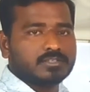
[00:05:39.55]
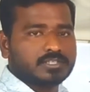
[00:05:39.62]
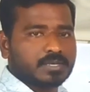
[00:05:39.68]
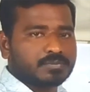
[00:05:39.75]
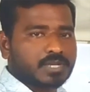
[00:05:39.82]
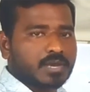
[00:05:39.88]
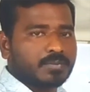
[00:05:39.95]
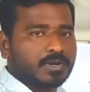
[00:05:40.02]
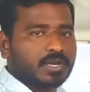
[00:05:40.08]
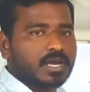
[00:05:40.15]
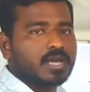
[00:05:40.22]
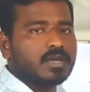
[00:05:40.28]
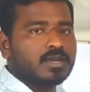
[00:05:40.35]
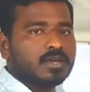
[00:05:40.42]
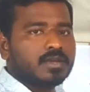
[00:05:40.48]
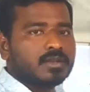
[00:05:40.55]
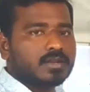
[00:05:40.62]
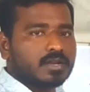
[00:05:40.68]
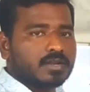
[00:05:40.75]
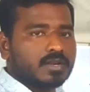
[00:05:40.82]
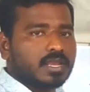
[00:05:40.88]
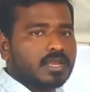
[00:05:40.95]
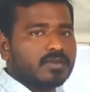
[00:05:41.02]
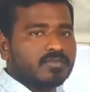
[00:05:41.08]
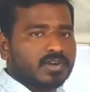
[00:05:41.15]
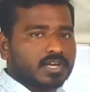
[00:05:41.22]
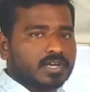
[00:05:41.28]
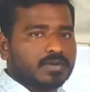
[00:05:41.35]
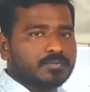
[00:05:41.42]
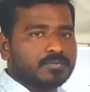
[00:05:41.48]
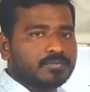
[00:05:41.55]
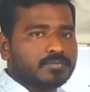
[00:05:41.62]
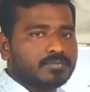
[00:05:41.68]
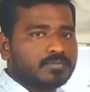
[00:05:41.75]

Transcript: சப்ஸ்கிரைப் பண்ணுங்கள் நன்றி வணக்கம்